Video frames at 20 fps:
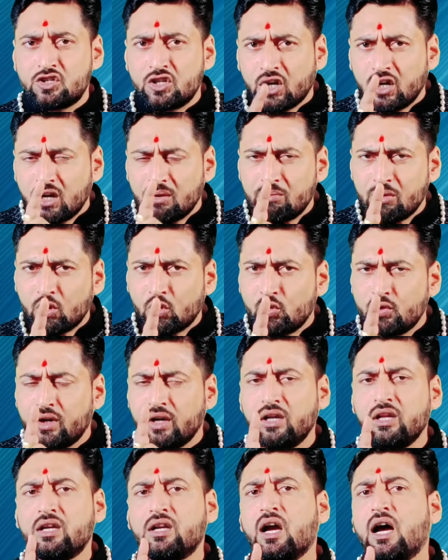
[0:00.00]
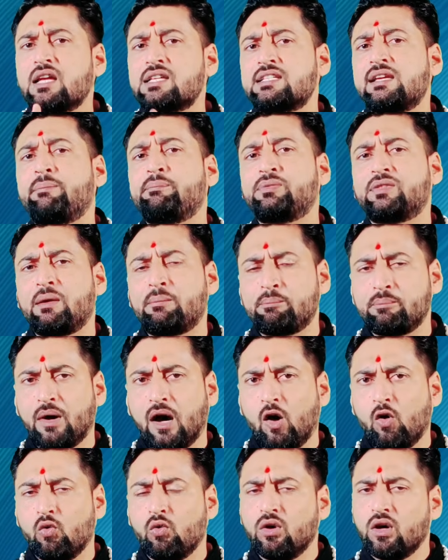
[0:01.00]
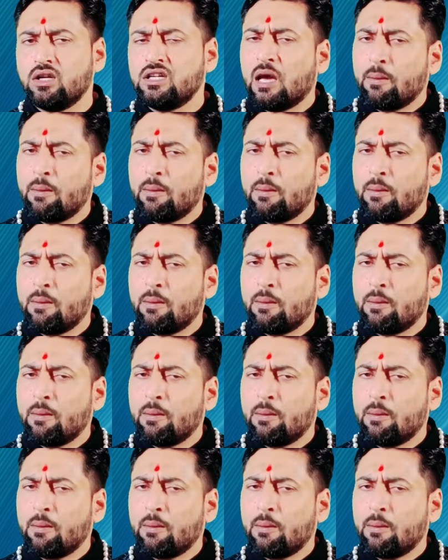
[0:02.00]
जन्म कुंडली का सप्तम भाव